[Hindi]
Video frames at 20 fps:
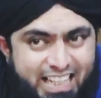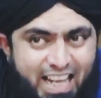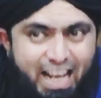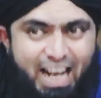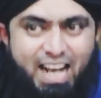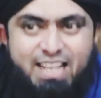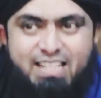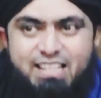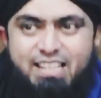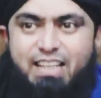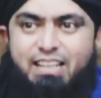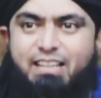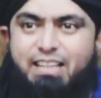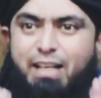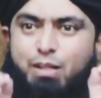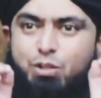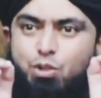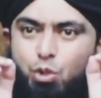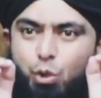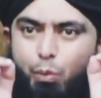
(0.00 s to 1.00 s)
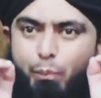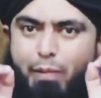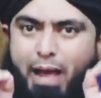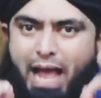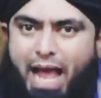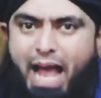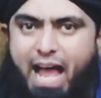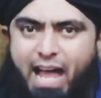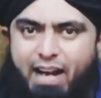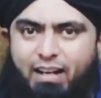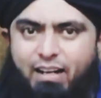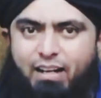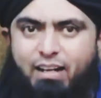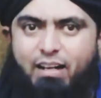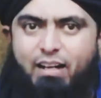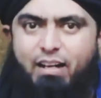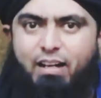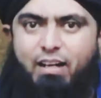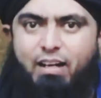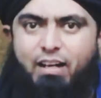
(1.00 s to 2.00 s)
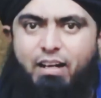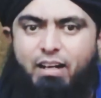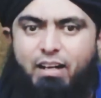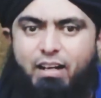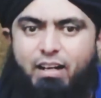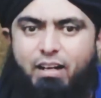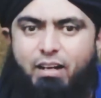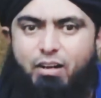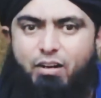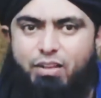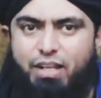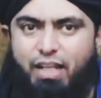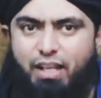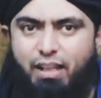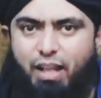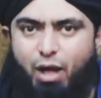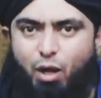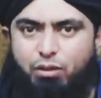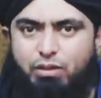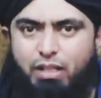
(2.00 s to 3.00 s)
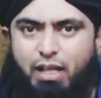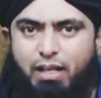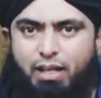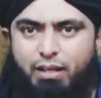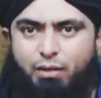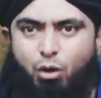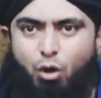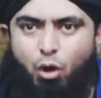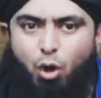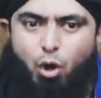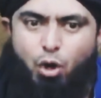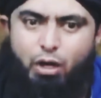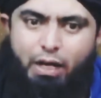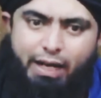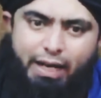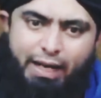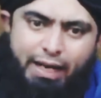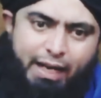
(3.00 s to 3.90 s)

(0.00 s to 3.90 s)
कि हजरत जुबैर रजी और